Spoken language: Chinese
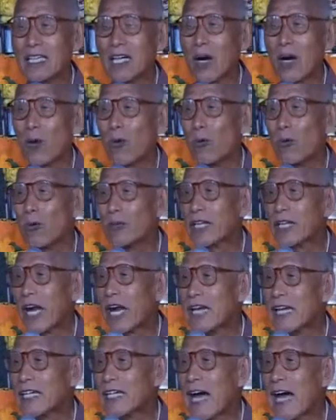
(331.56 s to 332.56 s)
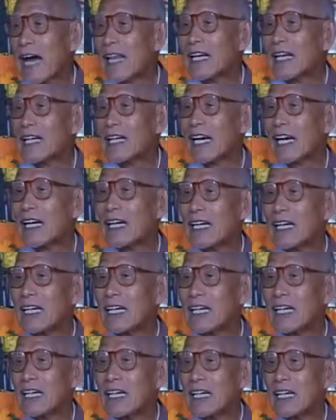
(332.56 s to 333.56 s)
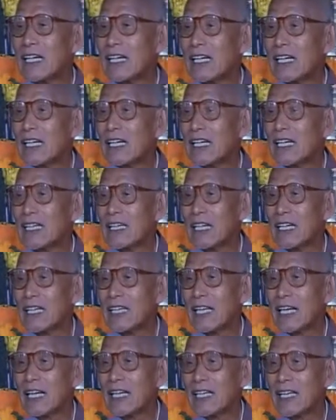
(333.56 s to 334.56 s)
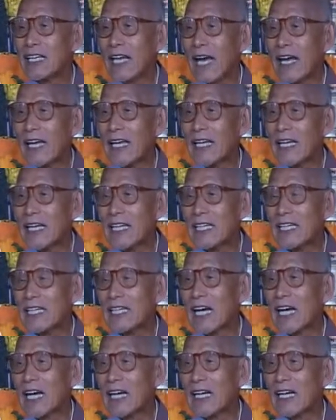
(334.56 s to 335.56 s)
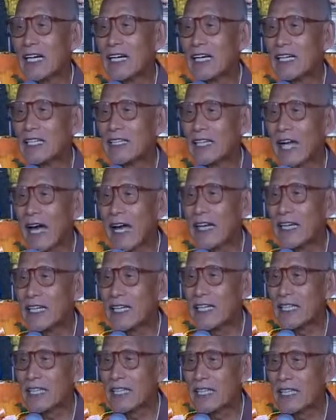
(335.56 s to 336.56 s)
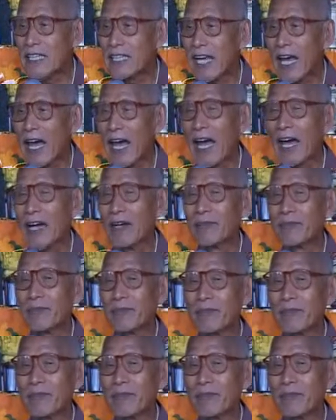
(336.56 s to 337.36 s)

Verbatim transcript: 抽五台山的人一定带一个针，带一个线，